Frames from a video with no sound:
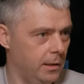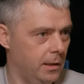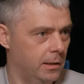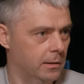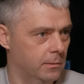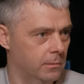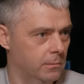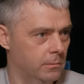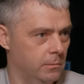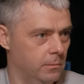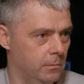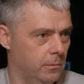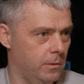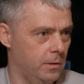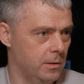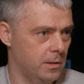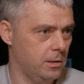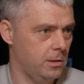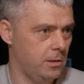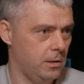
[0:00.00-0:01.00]
Ян.
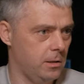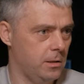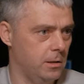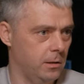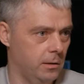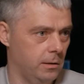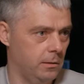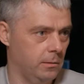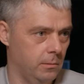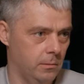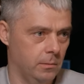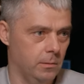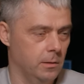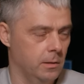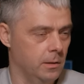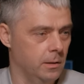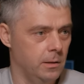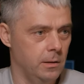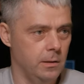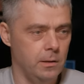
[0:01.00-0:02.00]
Два защитника. Да, да,
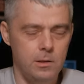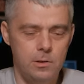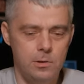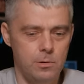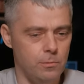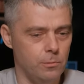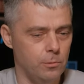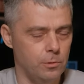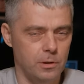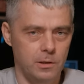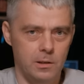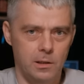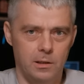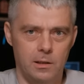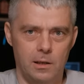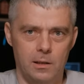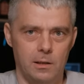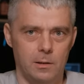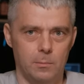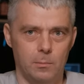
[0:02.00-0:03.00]
да. Ничего
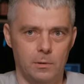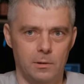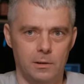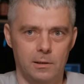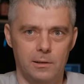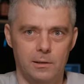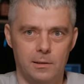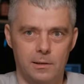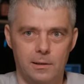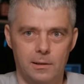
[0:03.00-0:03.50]
никогда не было.